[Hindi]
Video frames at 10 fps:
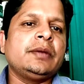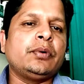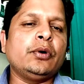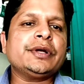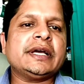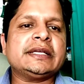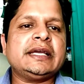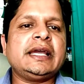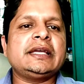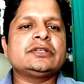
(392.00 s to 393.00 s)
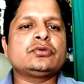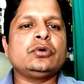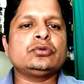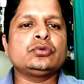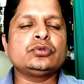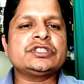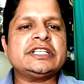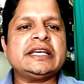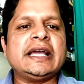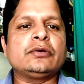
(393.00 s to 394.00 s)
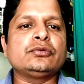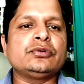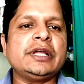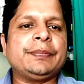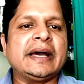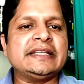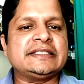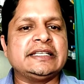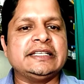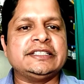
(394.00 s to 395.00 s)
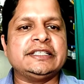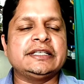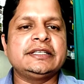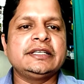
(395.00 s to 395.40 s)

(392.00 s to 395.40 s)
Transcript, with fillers: फोड़ करके इसको दूध से या गुनगुने पानी से लीजिए